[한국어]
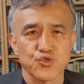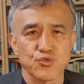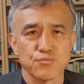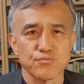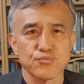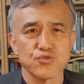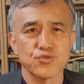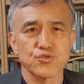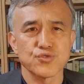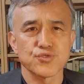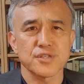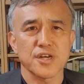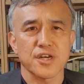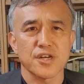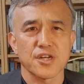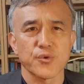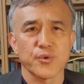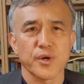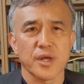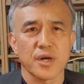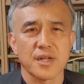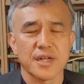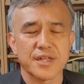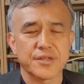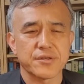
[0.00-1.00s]
중부군
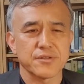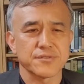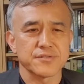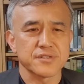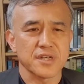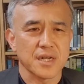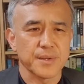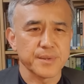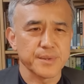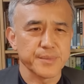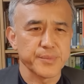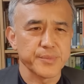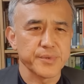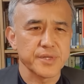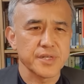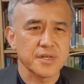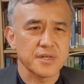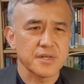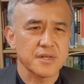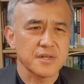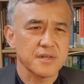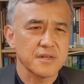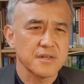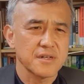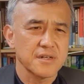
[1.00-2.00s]
사령관을 했던
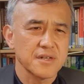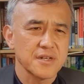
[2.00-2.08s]
사람입니다.